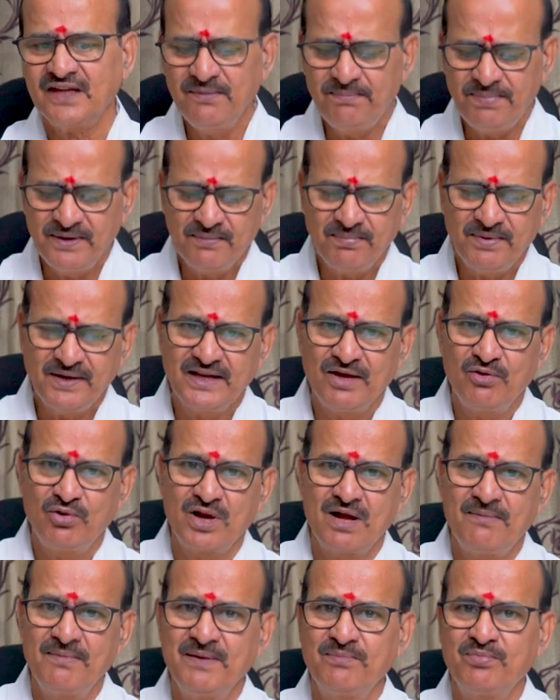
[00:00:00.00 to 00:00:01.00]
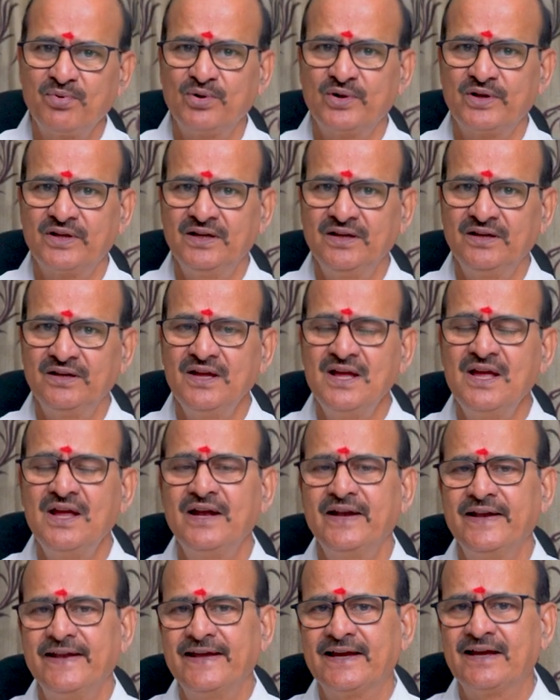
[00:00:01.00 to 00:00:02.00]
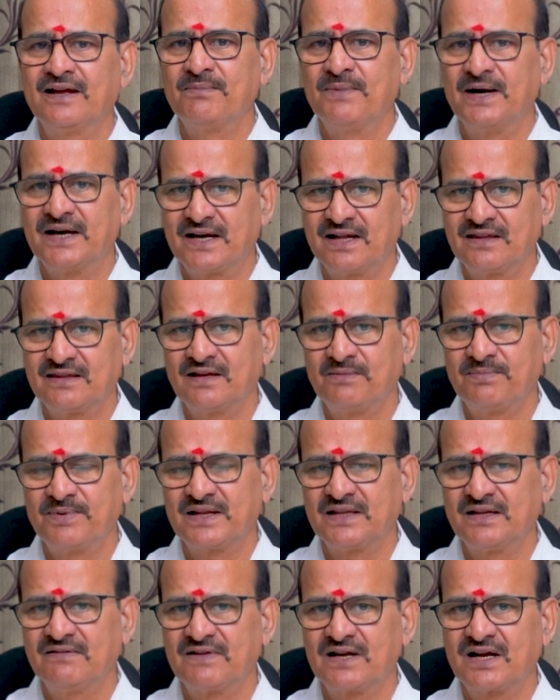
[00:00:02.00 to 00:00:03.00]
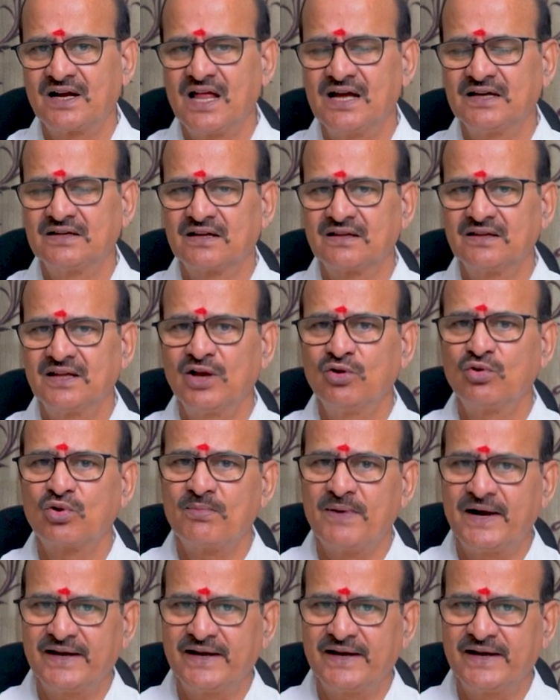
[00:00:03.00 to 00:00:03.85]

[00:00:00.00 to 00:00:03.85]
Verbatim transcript: இப்படிப்பட்ட ஒரு அமைப்போடு நீங்கள் மகரத்தில் பிறந்தவர்களாக இருந்தால் ஒரு